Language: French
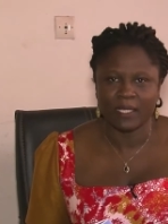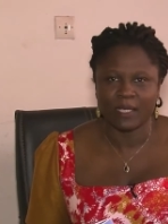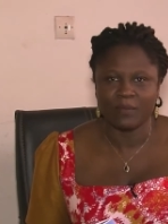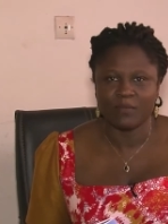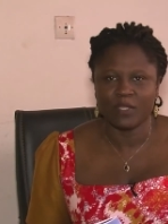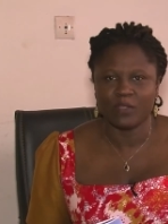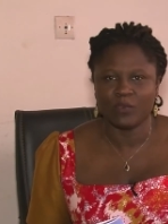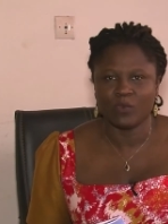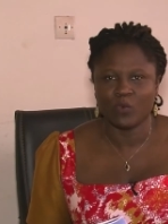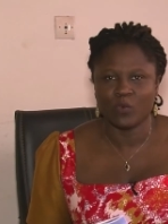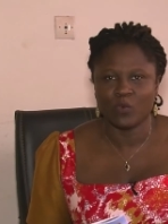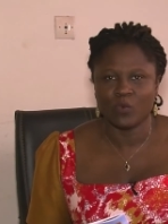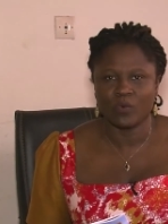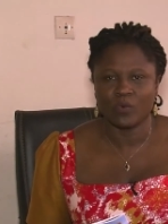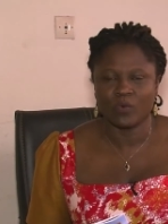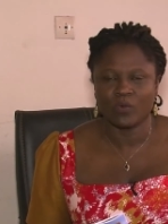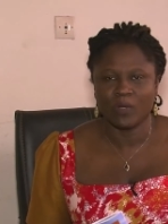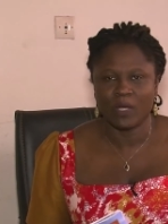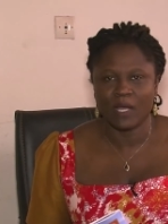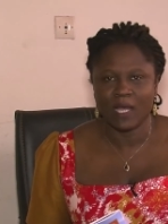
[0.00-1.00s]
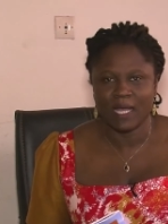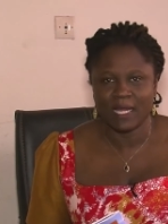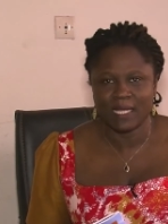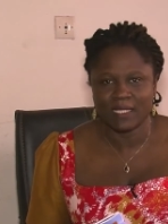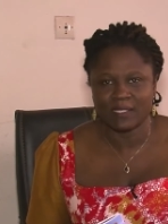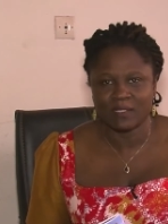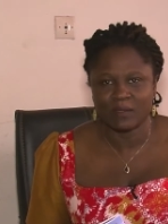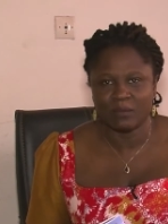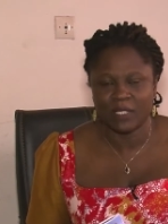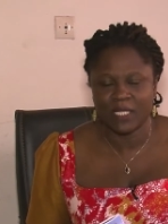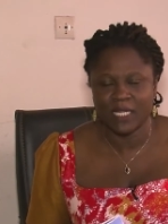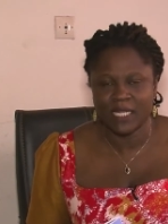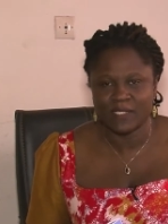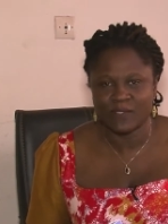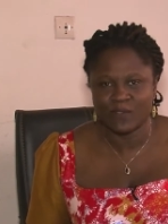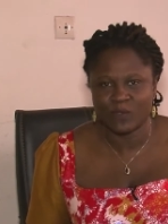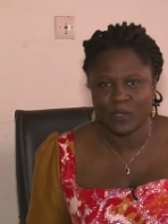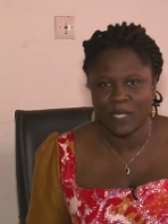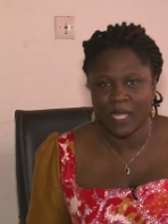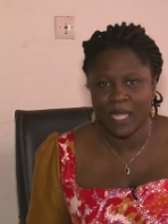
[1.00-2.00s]
très bientôt à l'Assemblée
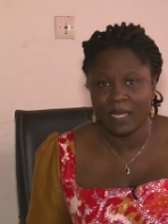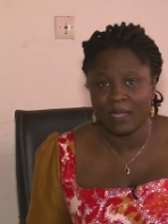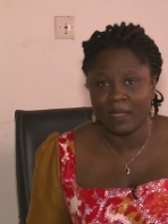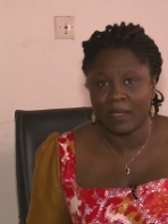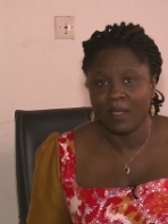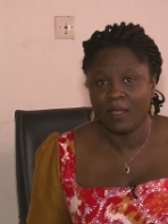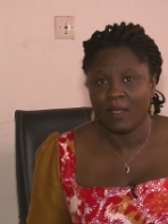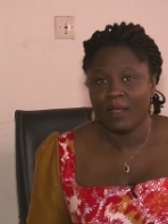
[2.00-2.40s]
nationale,